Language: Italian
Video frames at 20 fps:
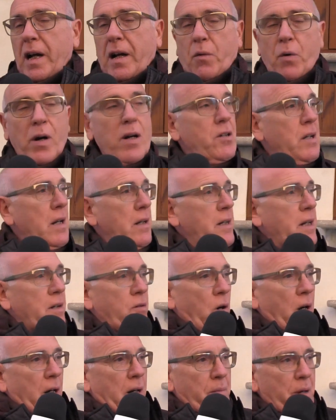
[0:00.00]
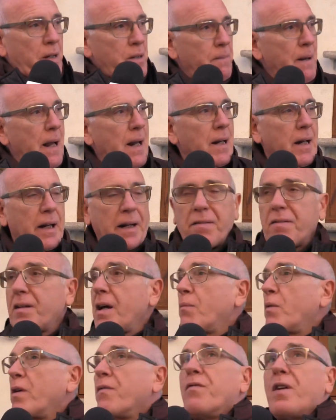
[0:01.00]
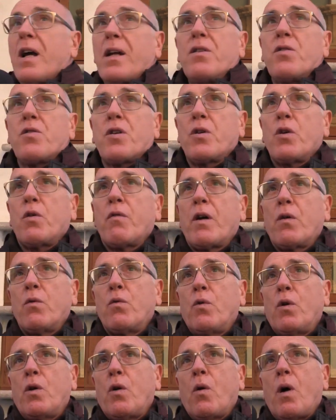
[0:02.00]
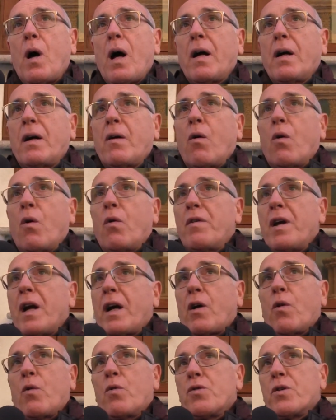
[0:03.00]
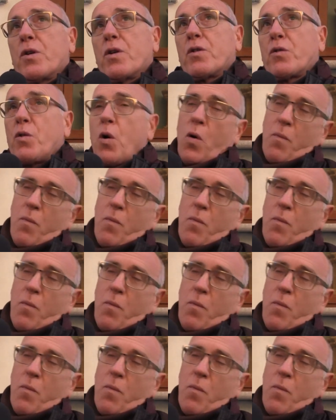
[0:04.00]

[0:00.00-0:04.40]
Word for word: è questa dietro alle mie spalle che siamo in via 19 luglio angolo via Calogero